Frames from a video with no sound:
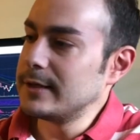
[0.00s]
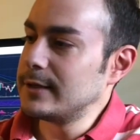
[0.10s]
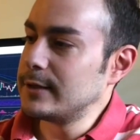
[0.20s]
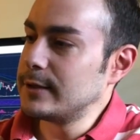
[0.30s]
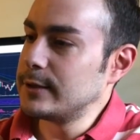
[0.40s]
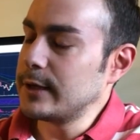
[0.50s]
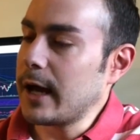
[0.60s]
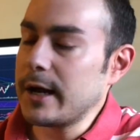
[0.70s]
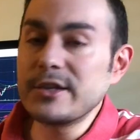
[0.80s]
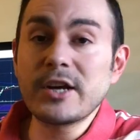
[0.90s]
Ee,
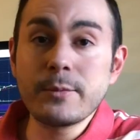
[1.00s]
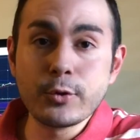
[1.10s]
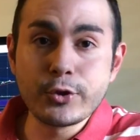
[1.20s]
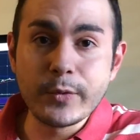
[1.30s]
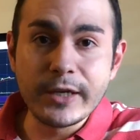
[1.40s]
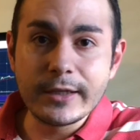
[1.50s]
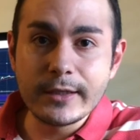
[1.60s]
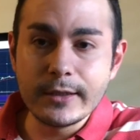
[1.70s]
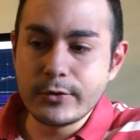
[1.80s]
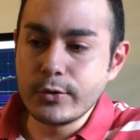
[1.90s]
yani acayip hoşuma
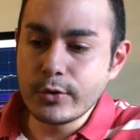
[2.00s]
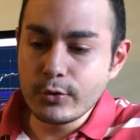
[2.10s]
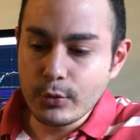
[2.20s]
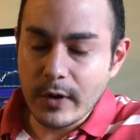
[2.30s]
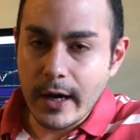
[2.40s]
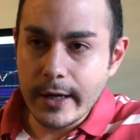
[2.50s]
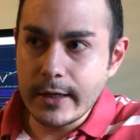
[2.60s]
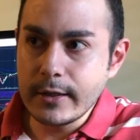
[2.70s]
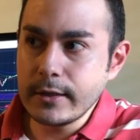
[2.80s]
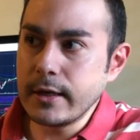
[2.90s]
gitti. Çünkü
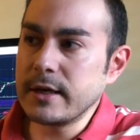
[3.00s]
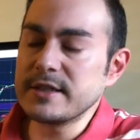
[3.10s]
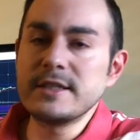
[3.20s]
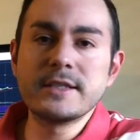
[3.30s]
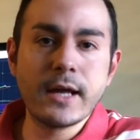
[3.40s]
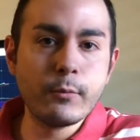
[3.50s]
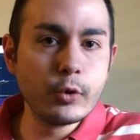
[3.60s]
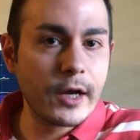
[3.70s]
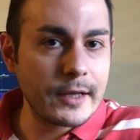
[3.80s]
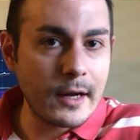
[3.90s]
Dubai en az
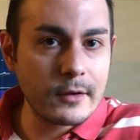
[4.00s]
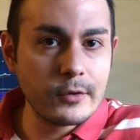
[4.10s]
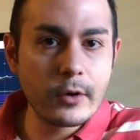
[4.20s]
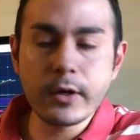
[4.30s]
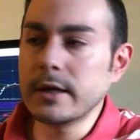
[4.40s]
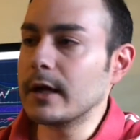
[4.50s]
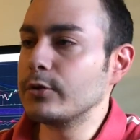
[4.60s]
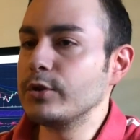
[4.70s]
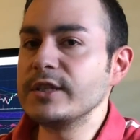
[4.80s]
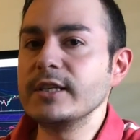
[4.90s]
İstanbul kadar, New York
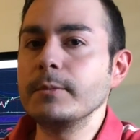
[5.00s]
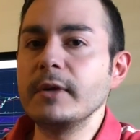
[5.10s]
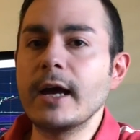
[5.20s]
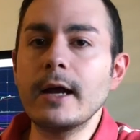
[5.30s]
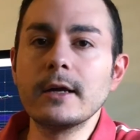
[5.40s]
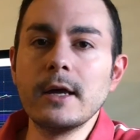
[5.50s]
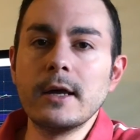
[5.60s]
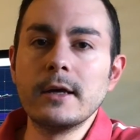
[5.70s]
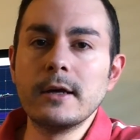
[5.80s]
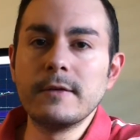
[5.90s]
kadar turistik bir yer.
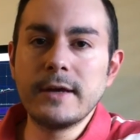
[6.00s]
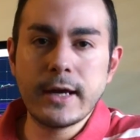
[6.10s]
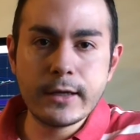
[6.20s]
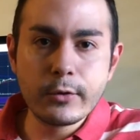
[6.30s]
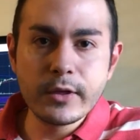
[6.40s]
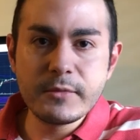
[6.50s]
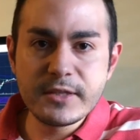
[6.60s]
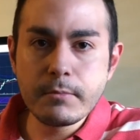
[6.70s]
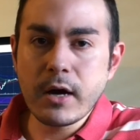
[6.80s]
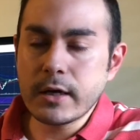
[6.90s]
Ee, ve yani orada
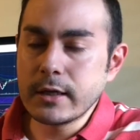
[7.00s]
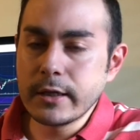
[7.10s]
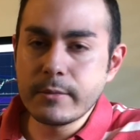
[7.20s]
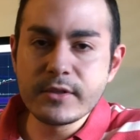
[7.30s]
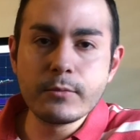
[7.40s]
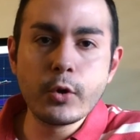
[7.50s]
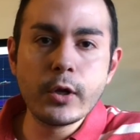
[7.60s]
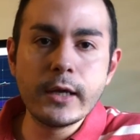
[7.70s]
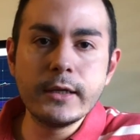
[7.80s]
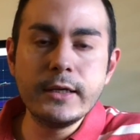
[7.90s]
bizim markalarımızın
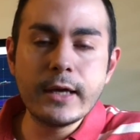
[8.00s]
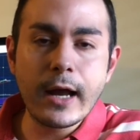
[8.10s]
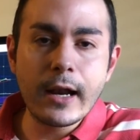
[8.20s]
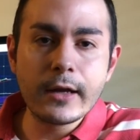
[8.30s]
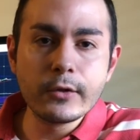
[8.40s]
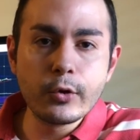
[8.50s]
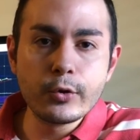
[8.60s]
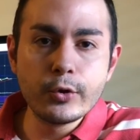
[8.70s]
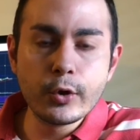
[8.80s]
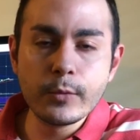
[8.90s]
böyle iyi yerlerde
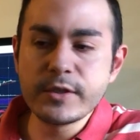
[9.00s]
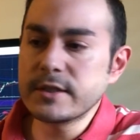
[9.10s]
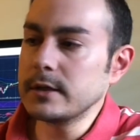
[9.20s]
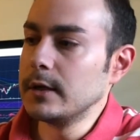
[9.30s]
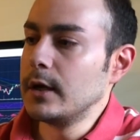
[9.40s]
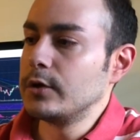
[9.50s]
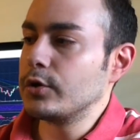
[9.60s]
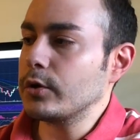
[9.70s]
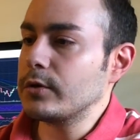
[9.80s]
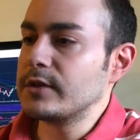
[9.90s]
görünüyor olması
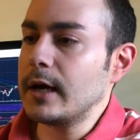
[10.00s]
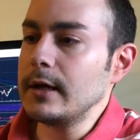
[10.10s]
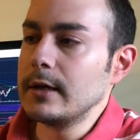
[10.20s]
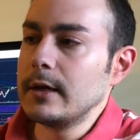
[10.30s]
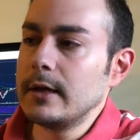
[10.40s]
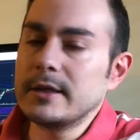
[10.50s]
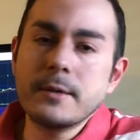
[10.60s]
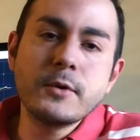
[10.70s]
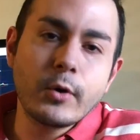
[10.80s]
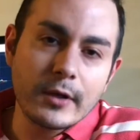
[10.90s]
çok güzel. E
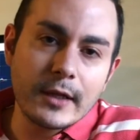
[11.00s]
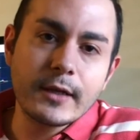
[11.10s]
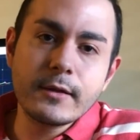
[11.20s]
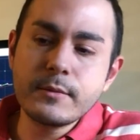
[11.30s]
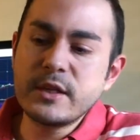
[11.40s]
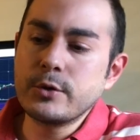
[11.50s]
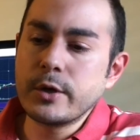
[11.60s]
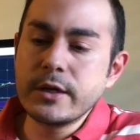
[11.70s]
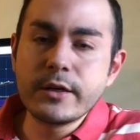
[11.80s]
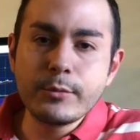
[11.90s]
tabi orada da
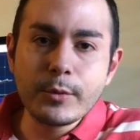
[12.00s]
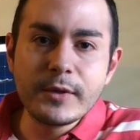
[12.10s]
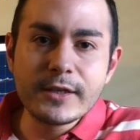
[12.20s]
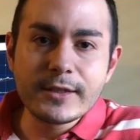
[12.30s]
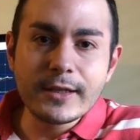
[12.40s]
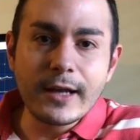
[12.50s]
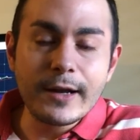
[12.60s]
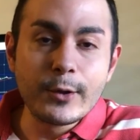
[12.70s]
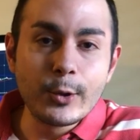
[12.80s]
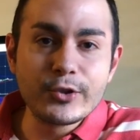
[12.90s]
Bitcoin, kripto
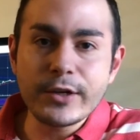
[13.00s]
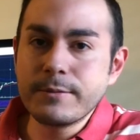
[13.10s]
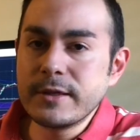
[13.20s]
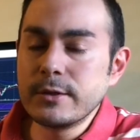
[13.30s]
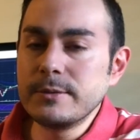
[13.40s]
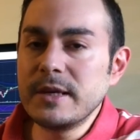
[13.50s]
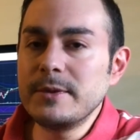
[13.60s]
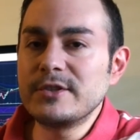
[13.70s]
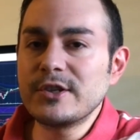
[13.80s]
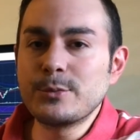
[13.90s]
piyasalar ne olacak, ne
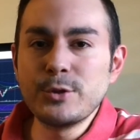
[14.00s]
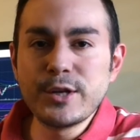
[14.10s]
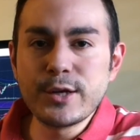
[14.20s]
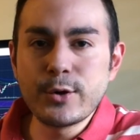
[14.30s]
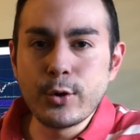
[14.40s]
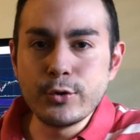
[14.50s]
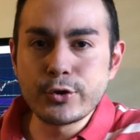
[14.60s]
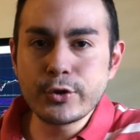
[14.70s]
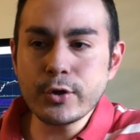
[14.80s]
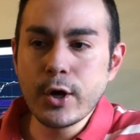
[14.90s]
bitecek bunları
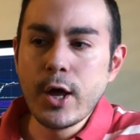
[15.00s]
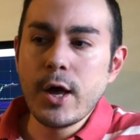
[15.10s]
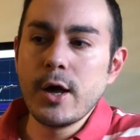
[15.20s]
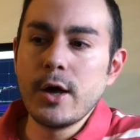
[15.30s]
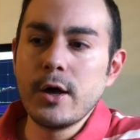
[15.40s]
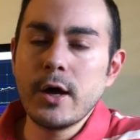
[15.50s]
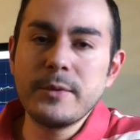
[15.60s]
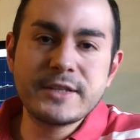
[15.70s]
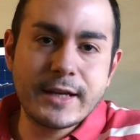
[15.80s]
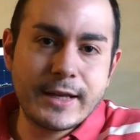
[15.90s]
konuştuk. Ee,
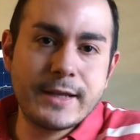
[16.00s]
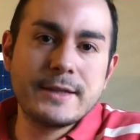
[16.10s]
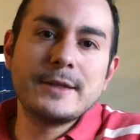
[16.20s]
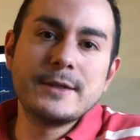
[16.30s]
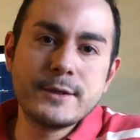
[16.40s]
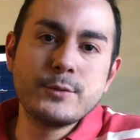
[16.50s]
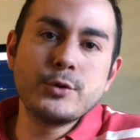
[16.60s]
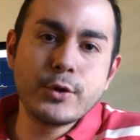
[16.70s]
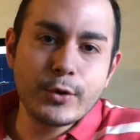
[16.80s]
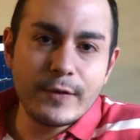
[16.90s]
ama zaten e,
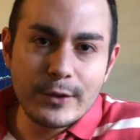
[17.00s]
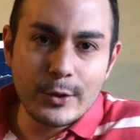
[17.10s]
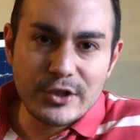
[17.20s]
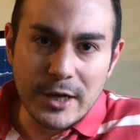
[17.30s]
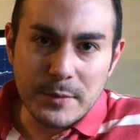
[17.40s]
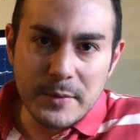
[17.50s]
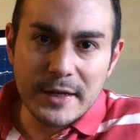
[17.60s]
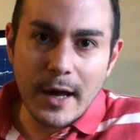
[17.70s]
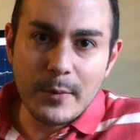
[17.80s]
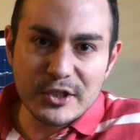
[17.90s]
bugünkü videoyu
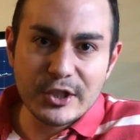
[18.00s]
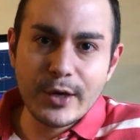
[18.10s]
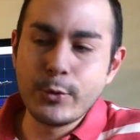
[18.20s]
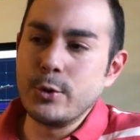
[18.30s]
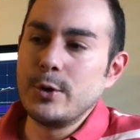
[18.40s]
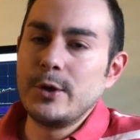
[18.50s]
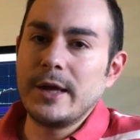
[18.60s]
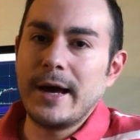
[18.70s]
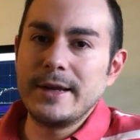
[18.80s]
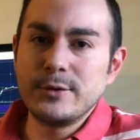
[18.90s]
çekmemin amacı da bu.
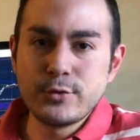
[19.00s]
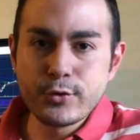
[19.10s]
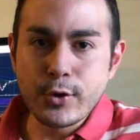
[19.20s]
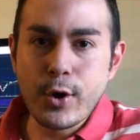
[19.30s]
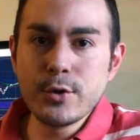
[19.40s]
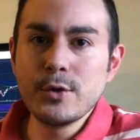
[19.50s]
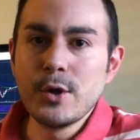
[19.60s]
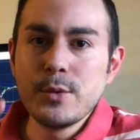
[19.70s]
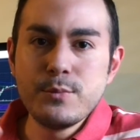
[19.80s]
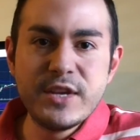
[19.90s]
Yani şu son
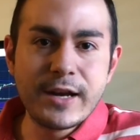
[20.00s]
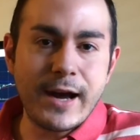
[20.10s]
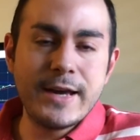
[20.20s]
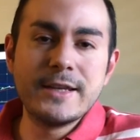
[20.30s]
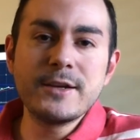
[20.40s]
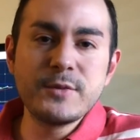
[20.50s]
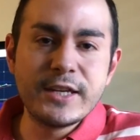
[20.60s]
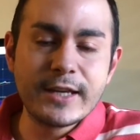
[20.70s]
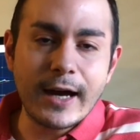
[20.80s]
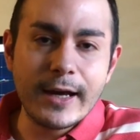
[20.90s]
bir aydır,
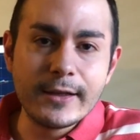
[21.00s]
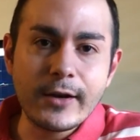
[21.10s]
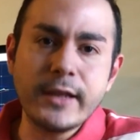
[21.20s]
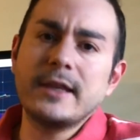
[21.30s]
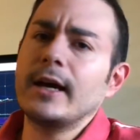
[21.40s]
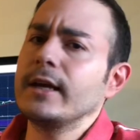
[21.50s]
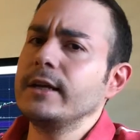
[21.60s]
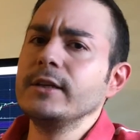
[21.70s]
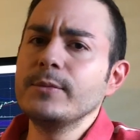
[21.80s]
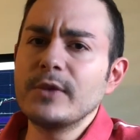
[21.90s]
iki aydır hatta
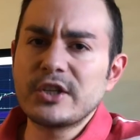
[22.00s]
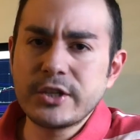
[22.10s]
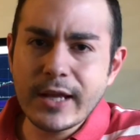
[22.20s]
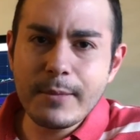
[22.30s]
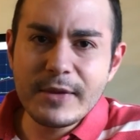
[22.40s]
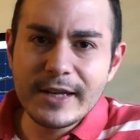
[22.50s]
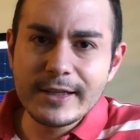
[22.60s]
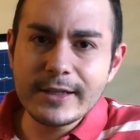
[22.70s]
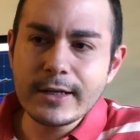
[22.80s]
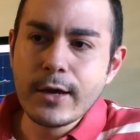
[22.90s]
yani yılın başından
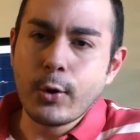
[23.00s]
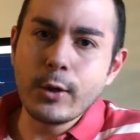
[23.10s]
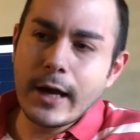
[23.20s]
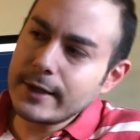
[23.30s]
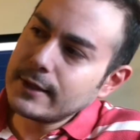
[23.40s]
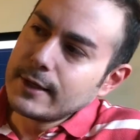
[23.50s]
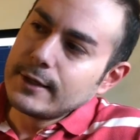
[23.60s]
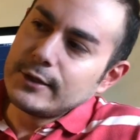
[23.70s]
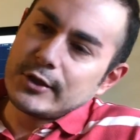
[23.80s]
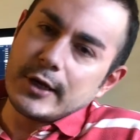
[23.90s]
beridir olan
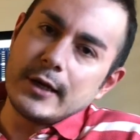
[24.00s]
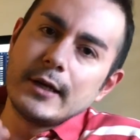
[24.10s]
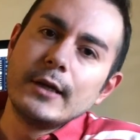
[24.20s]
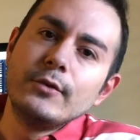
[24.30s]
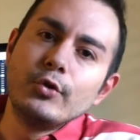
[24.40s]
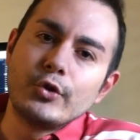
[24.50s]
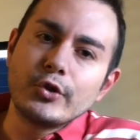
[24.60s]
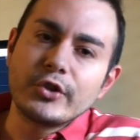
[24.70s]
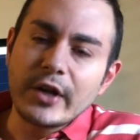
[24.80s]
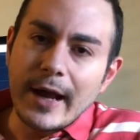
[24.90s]
işte
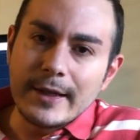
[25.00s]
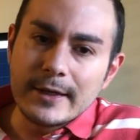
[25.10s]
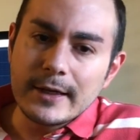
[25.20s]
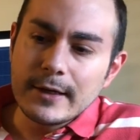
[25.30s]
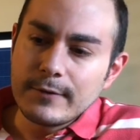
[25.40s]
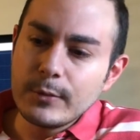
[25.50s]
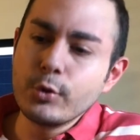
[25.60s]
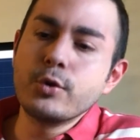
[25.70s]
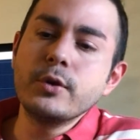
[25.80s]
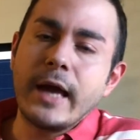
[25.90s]
düşüş trendi ve
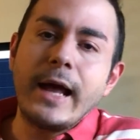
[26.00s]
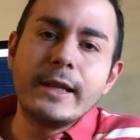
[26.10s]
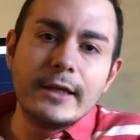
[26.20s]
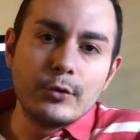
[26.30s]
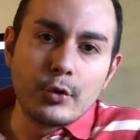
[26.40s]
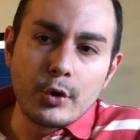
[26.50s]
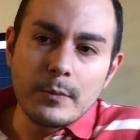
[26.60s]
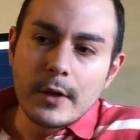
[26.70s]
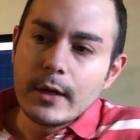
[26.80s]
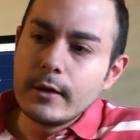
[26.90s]
bugün geldiği
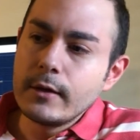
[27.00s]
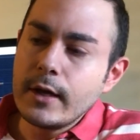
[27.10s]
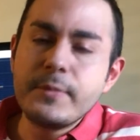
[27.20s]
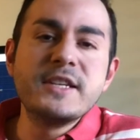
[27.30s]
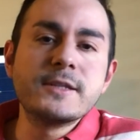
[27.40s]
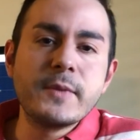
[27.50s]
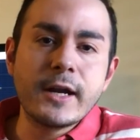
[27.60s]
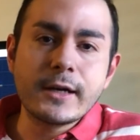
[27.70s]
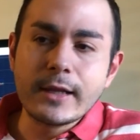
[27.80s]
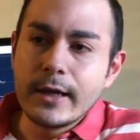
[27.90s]
durum e, hepinizi
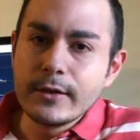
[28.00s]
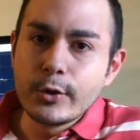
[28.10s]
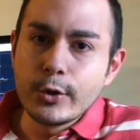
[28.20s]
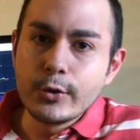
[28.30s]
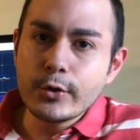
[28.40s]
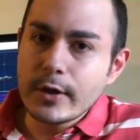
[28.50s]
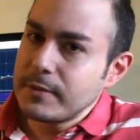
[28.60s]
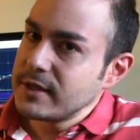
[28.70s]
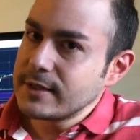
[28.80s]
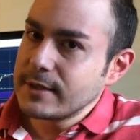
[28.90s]
meraklandırıyordur.
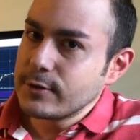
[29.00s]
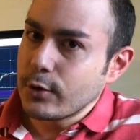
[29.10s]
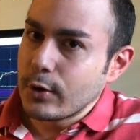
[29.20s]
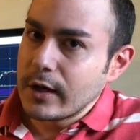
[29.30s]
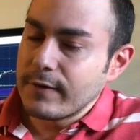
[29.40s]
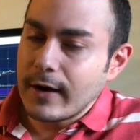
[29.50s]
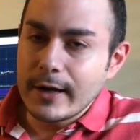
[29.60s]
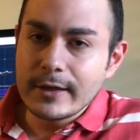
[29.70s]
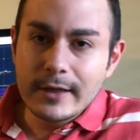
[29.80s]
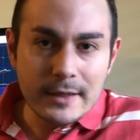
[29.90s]
Hepinizin soruları
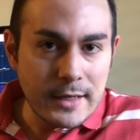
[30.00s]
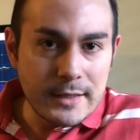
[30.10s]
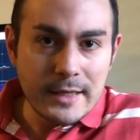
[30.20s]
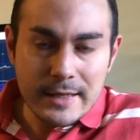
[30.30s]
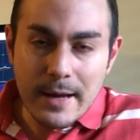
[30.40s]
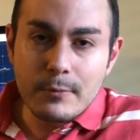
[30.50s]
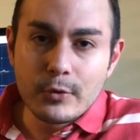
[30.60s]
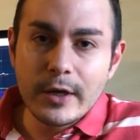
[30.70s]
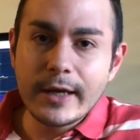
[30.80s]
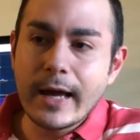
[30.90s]
vardır ya da hani neden
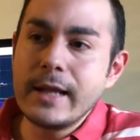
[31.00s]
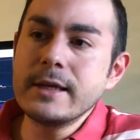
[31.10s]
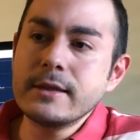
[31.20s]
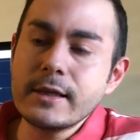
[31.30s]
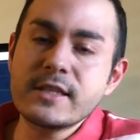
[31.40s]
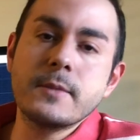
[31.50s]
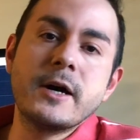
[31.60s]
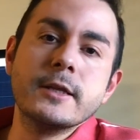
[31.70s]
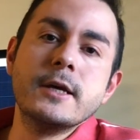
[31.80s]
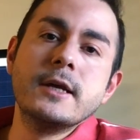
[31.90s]
buraya geldik, ne
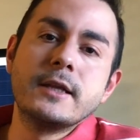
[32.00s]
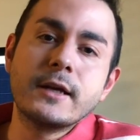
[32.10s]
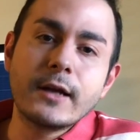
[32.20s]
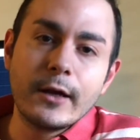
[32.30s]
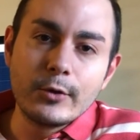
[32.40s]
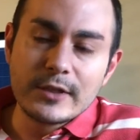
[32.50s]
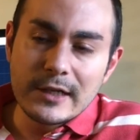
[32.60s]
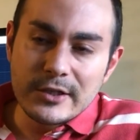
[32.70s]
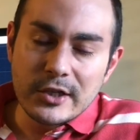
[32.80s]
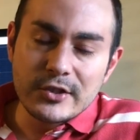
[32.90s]
zaman tekrar
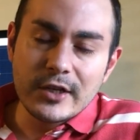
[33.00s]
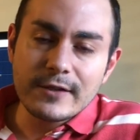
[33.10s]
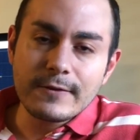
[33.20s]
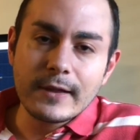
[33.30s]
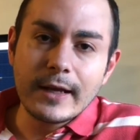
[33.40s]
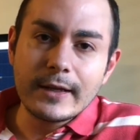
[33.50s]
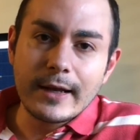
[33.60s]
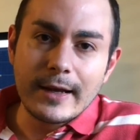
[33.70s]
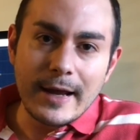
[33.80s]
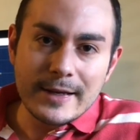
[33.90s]
yükselişe gideceğiz falan.
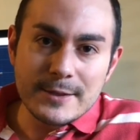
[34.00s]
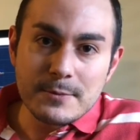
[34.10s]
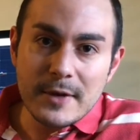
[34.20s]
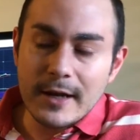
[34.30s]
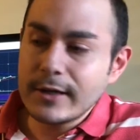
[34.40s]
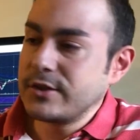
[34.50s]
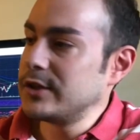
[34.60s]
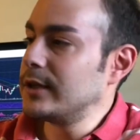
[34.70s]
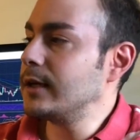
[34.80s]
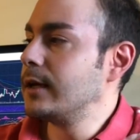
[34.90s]
Yani herkes bir merak
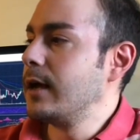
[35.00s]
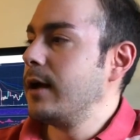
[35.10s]
içinde.